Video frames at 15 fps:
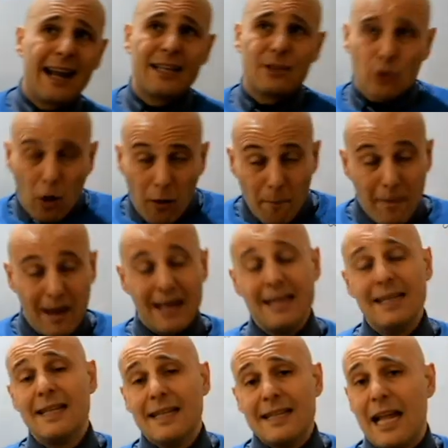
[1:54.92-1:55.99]
somma
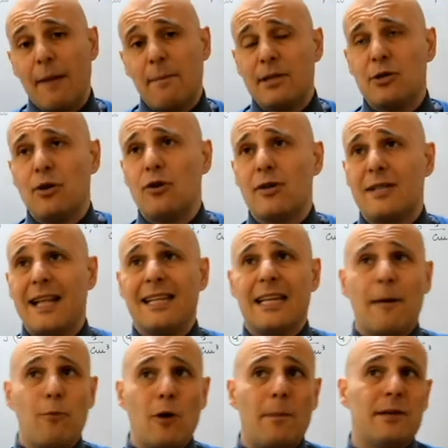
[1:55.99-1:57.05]
della pressione idrostatica
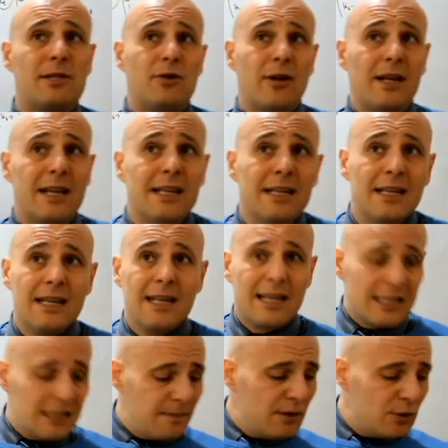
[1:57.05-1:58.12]
più la pressione che
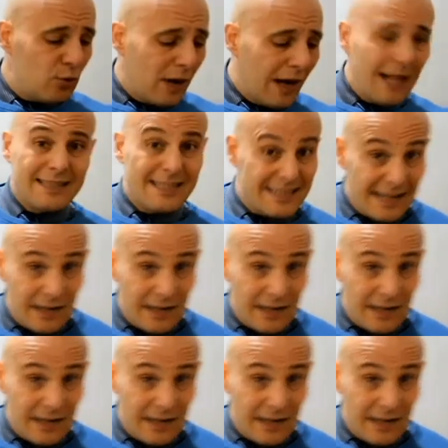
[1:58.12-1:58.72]
si misura all'altezza del